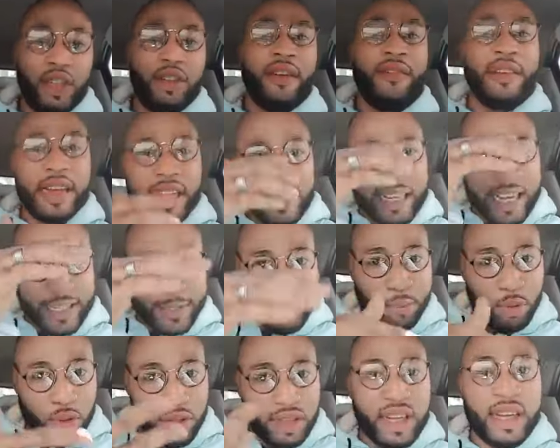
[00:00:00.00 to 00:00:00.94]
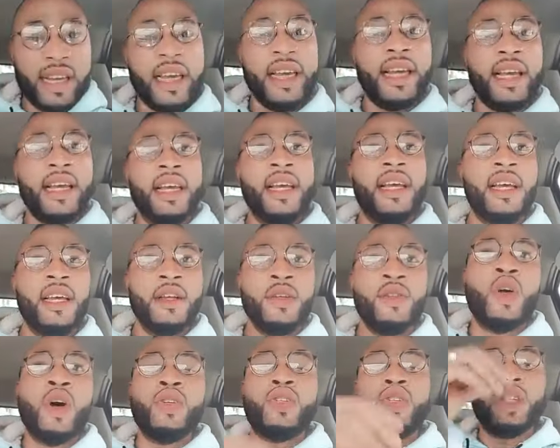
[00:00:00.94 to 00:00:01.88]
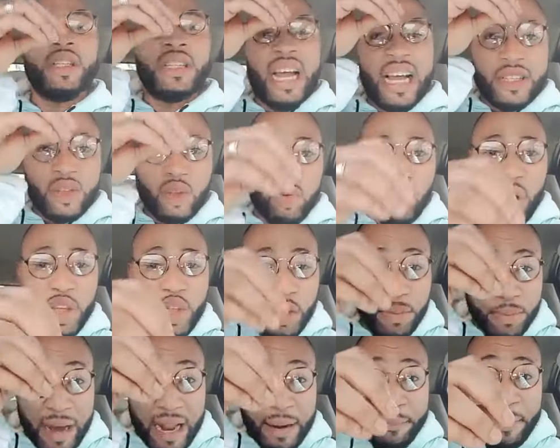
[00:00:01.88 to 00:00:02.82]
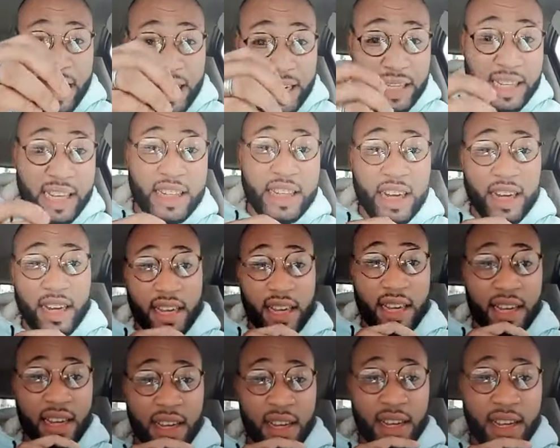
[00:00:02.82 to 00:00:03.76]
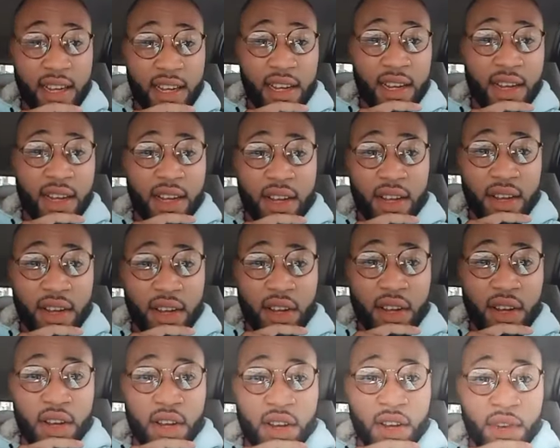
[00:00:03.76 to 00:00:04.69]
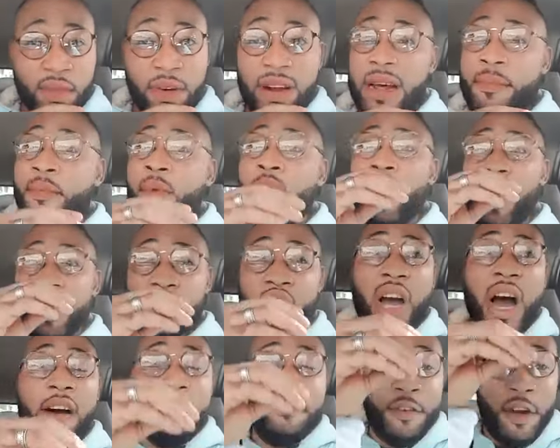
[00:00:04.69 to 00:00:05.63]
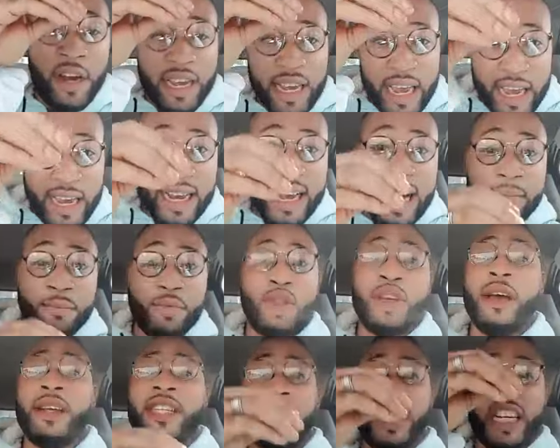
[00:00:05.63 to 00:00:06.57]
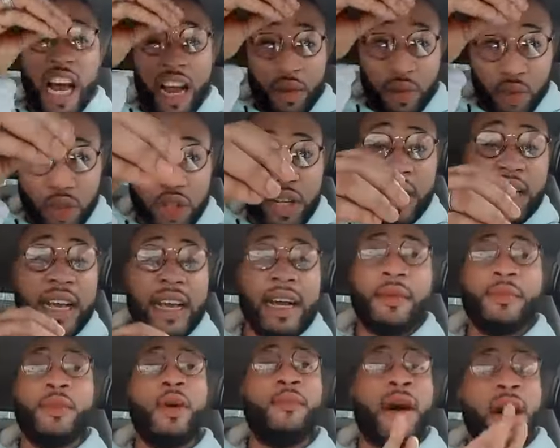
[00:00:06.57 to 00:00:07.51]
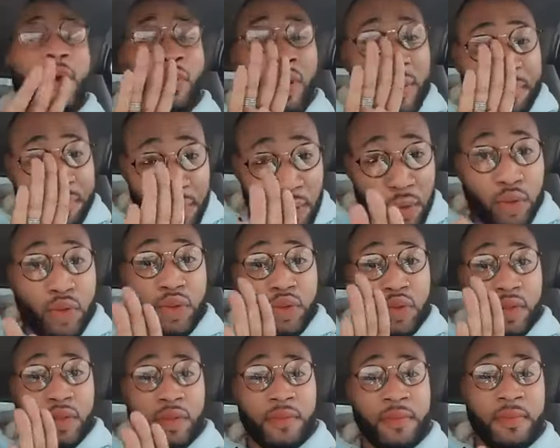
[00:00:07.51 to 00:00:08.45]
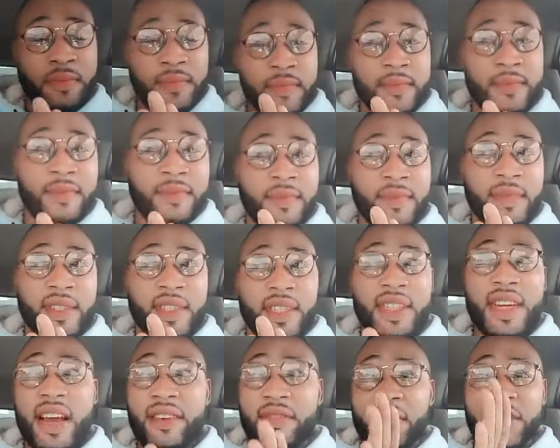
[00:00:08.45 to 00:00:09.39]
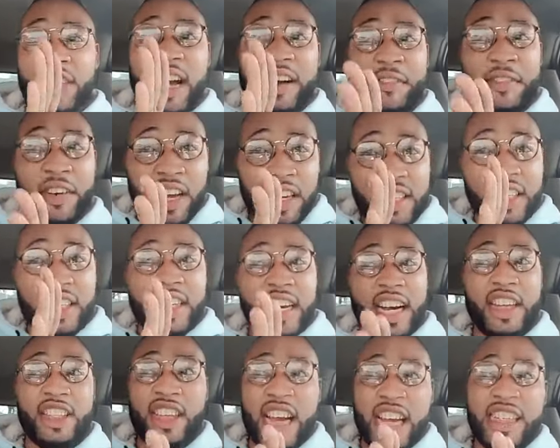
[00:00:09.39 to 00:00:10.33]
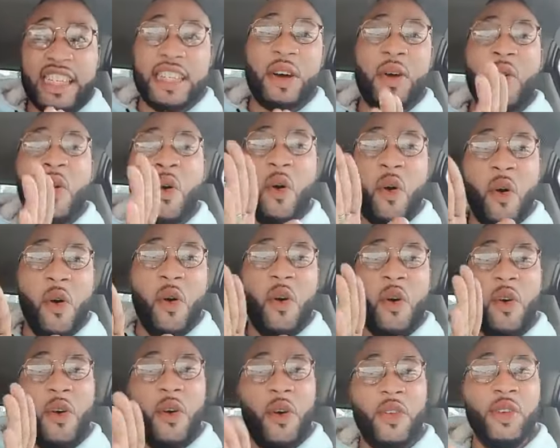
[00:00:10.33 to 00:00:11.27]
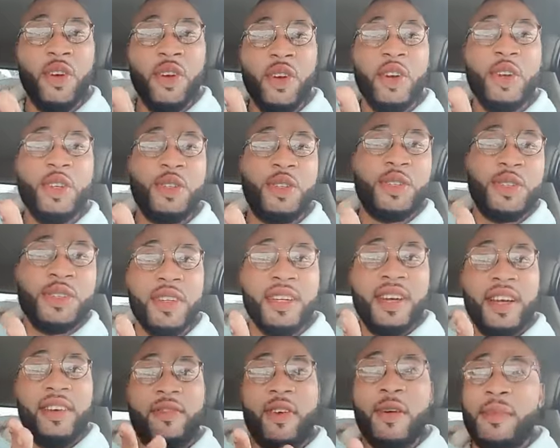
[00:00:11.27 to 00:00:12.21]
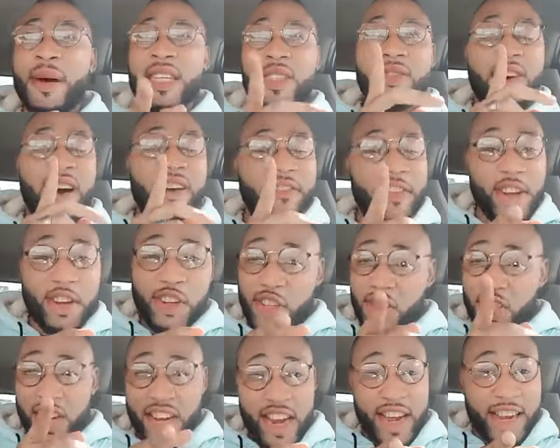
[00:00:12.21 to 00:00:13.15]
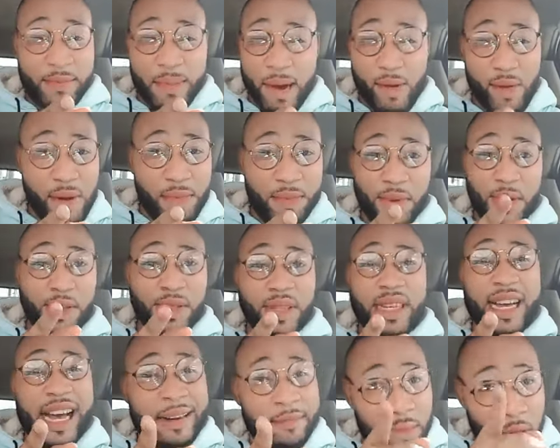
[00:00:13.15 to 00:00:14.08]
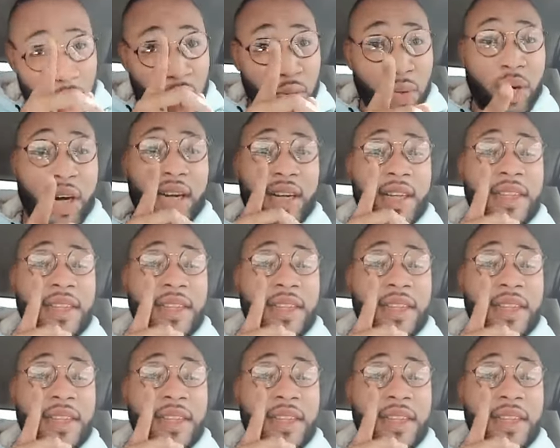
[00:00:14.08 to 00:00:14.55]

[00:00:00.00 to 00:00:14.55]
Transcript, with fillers: vais venir t'exposer. Donc tu t'assois, tu malparles des gens. Voilà pourquoi tu en veux camp, tu es jalouse de Kenkam. Donc ma co-épouse. J'ai vu, tu as fait un direct, tu as dit que, oh, oh, oh. oh. faut pas se faire le jeu là, hein, ma co-épouse. Calme-toi.